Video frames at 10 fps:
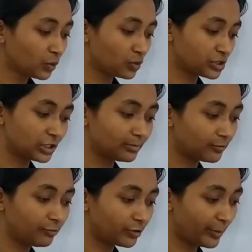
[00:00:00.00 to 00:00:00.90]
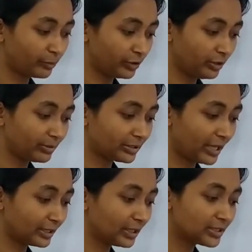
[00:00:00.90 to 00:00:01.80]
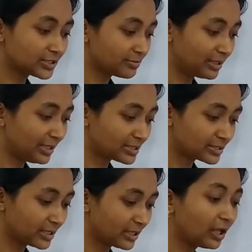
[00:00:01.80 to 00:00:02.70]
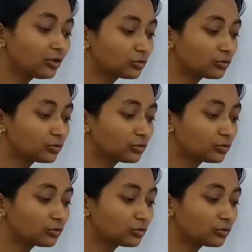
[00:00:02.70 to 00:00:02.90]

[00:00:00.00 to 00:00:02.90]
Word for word: क्वेश्चन नंबर फोर आपको नहीं बताएंगे इसमें लेस देन है